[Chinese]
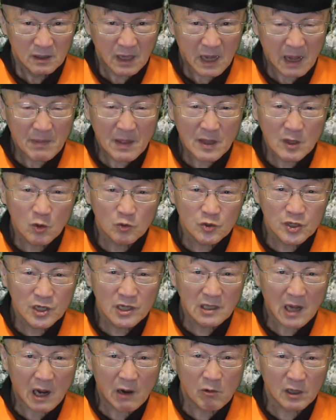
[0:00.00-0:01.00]
好难雄
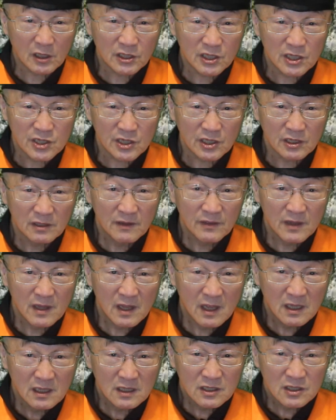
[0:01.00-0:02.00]
清高雅地行，
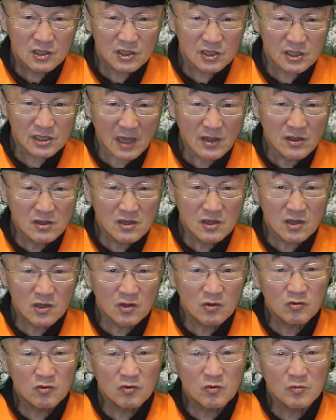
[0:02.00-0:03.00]
三
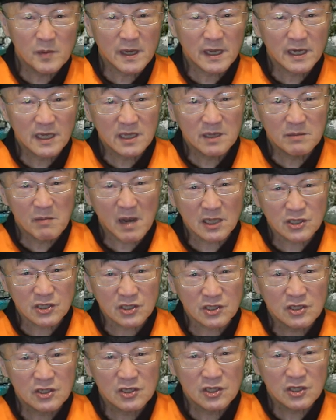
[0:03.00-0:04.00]
九八二马
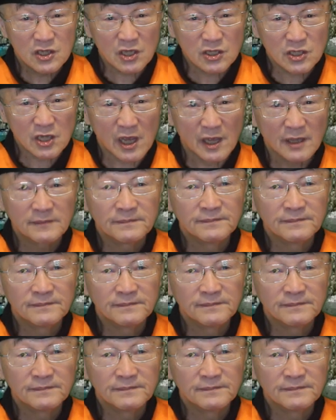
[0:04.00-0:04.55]
子，谢谢。